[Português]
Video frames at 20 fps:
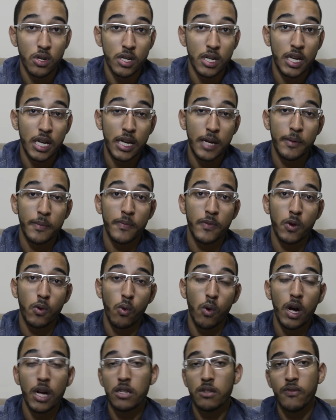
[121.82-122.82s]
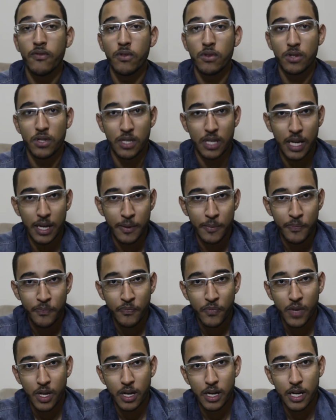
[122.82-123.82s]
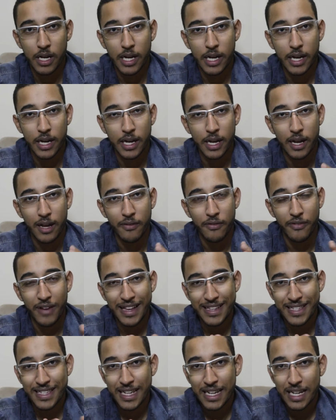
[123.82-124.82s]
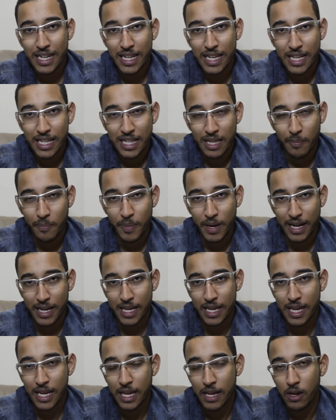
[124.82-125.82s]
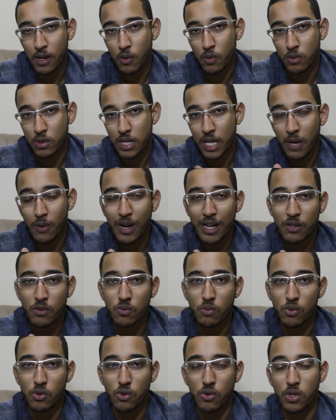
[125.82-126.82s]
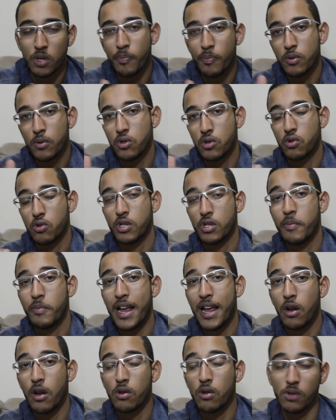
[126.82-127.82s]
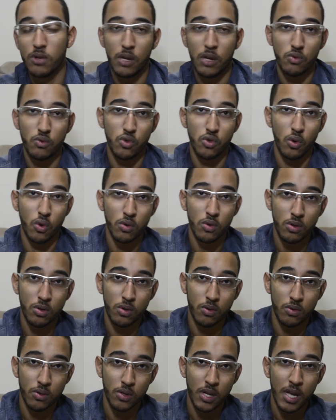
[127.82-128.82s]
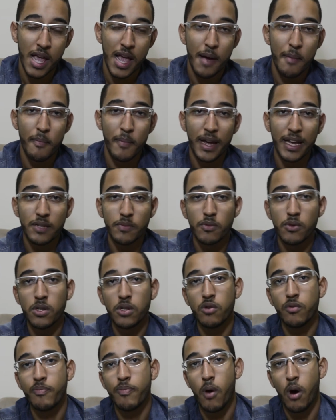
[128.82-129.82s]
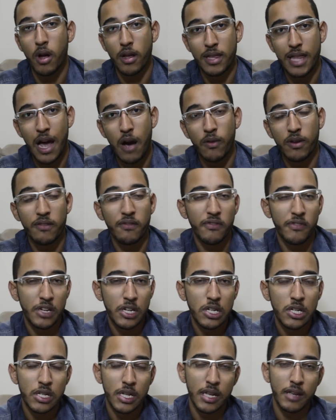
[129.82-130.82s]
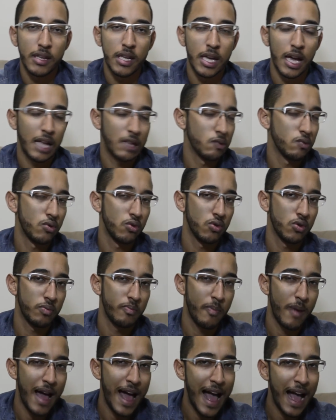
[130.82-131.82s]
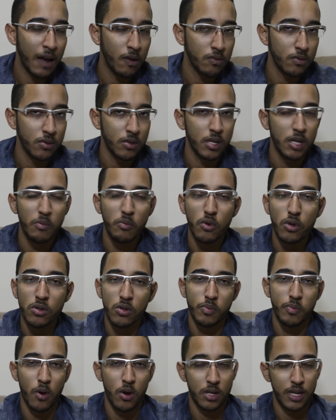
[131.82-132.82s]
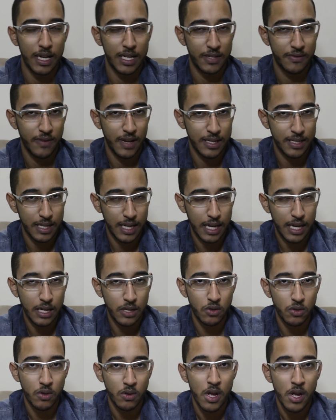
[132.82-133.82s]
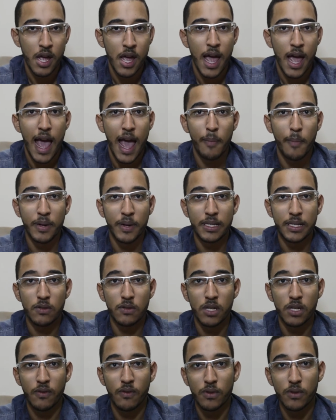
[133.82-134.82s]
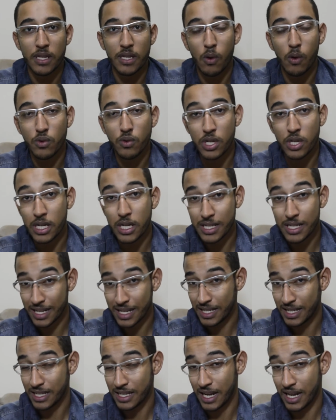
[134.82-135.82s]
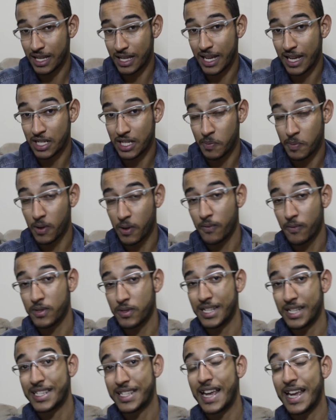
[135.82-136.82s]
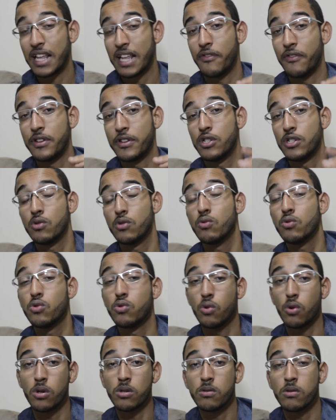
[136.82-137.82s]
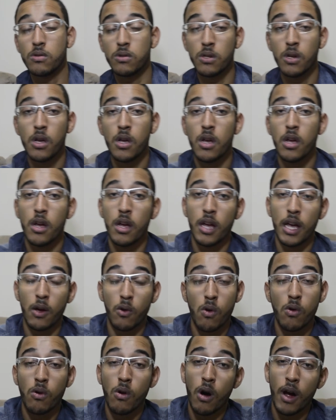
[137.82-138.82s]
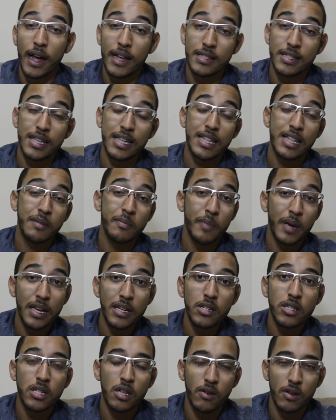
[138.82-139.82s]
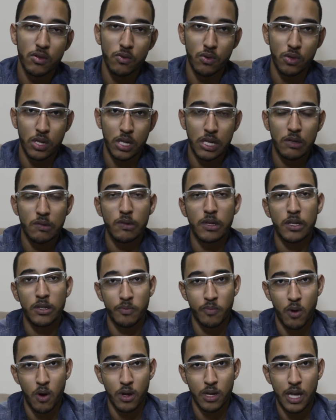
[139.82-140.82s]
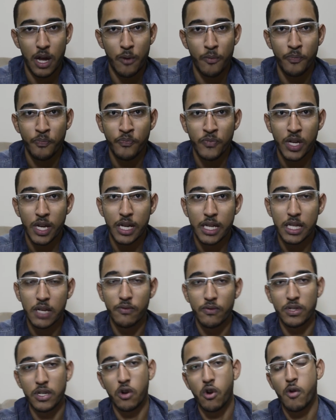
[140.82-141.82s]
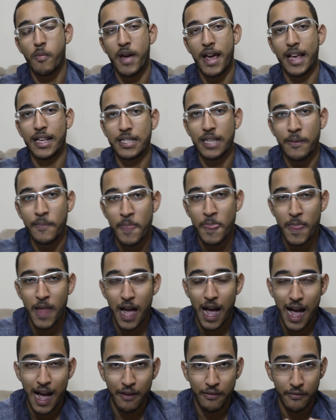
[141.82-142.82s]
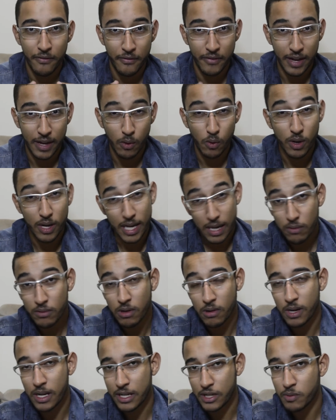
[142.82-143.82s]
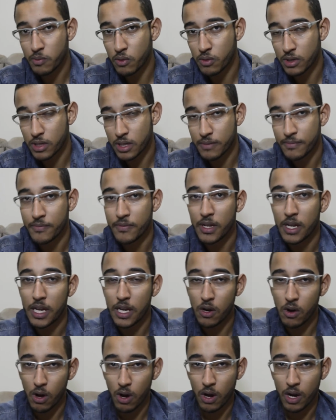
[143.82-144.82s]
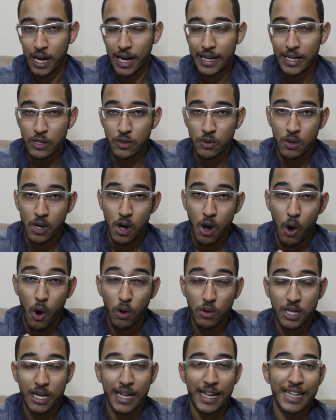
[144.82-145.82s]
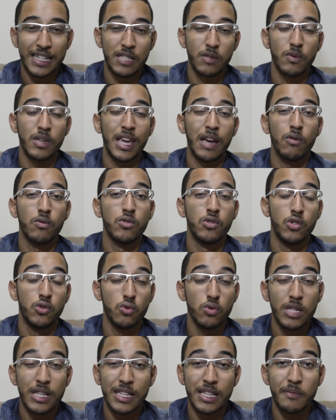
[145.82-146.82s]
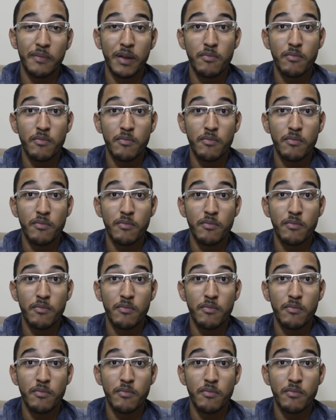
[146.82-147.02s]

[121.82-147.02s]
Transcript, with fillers: que quando você é, facilita para que o teu anúncio se posicione melhor do que os outros, mesmo se o portal invista em anúncios pagos, que muitos portais fazem isso, é preciso que você utilize essas estratégias para que você saia na frente dos outros eh, concorrentes que também estão anunciando nesse portal. Então você começa a ver o que o teu cliente busca e coloca isso. Outra questão que ajuda também